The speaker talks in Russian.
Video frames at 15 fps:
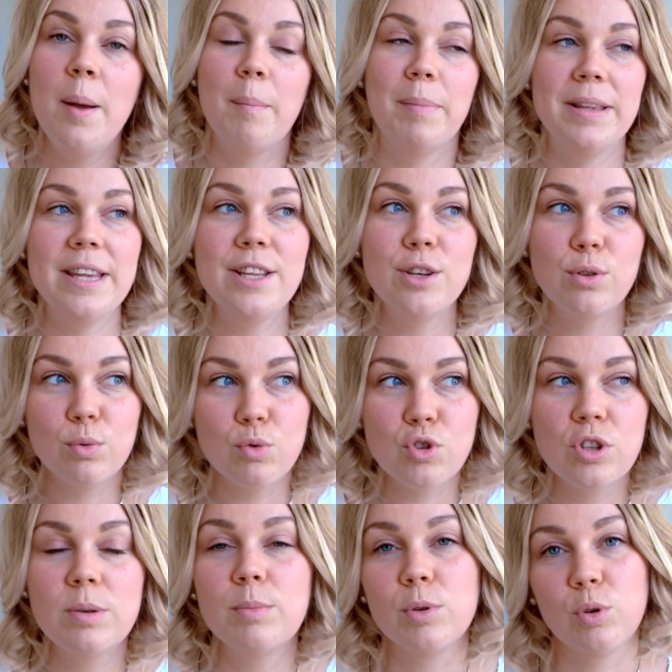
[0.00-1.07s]
Мне не
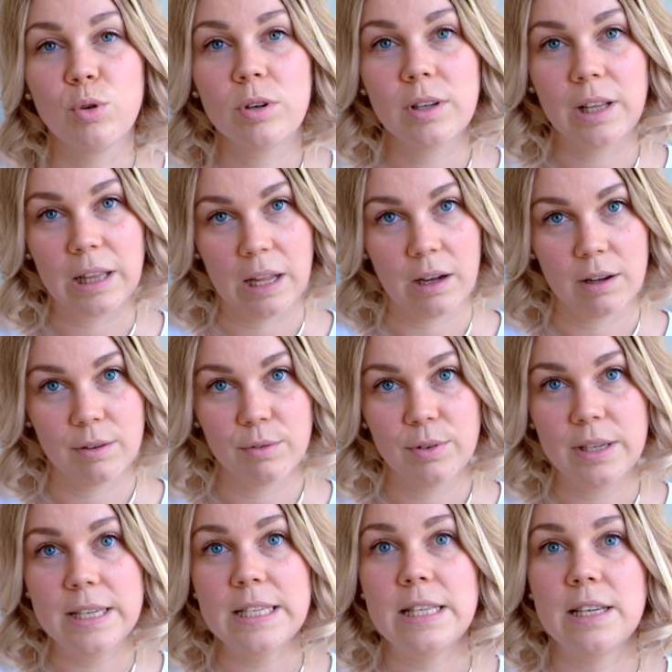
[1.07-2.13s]
нужно много лаков.
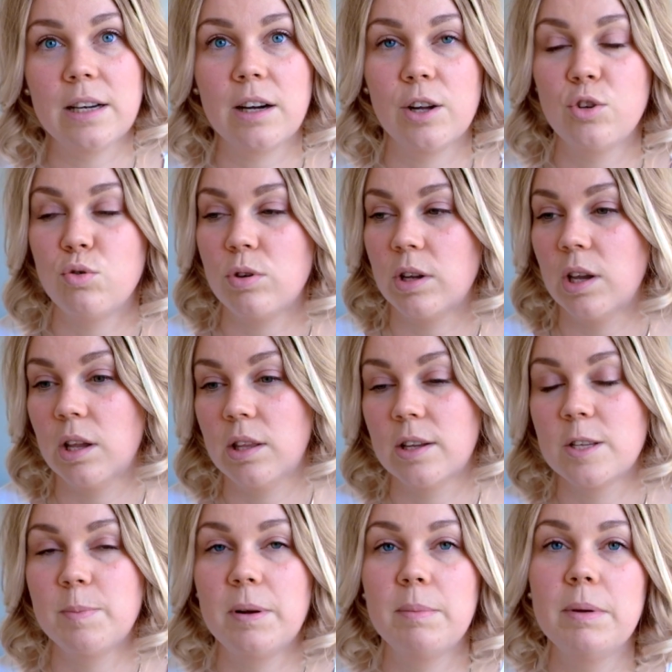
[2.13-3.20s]
Если я хочу каких-то
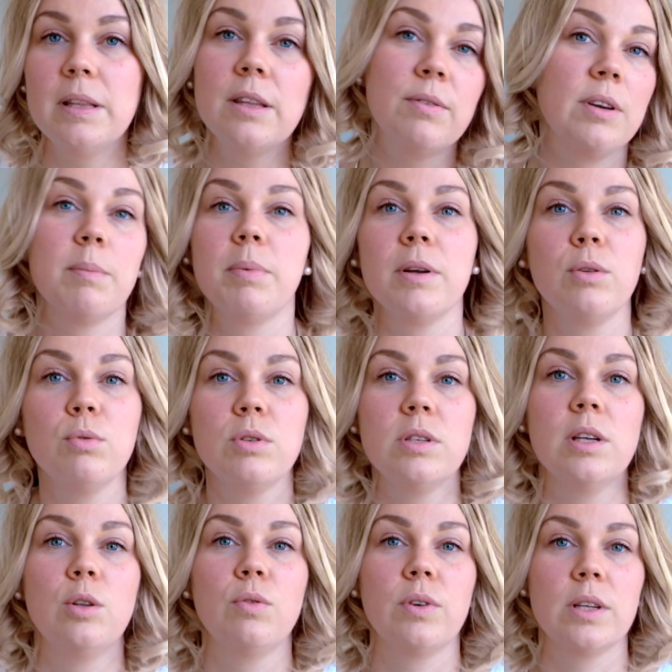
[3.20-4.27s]
экспериментов, я пойду
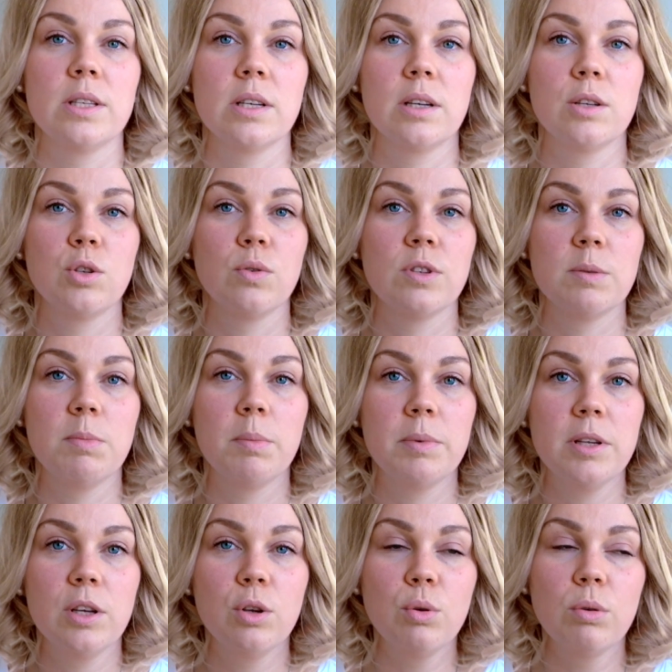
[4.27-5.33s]
сделаю, в конце концов, себе
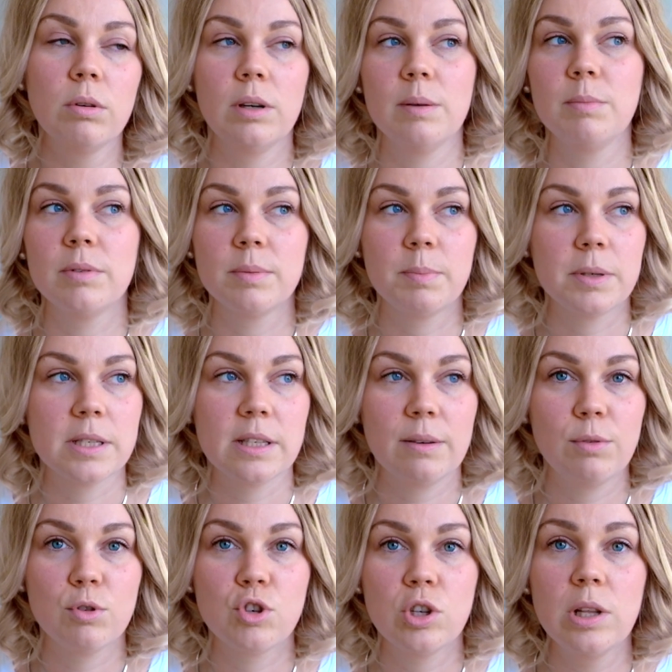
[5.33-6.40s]
маникюр, либо
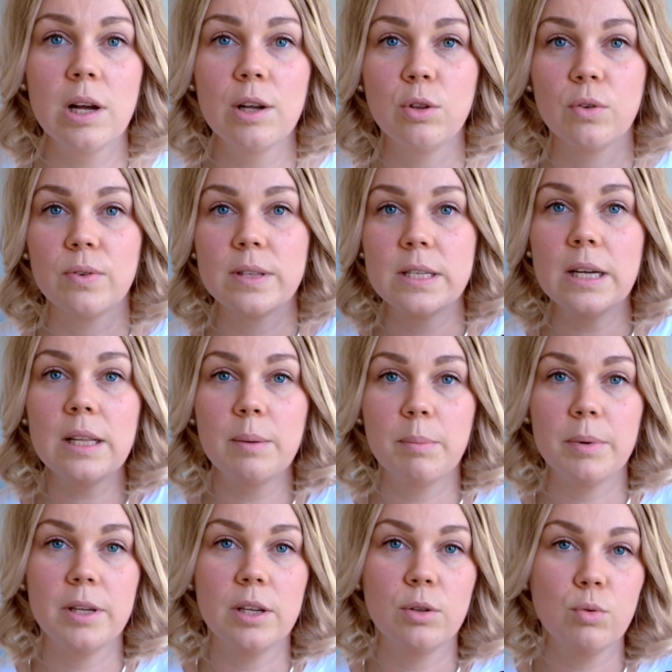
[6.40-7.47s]
поставлю шелак, но в целом мне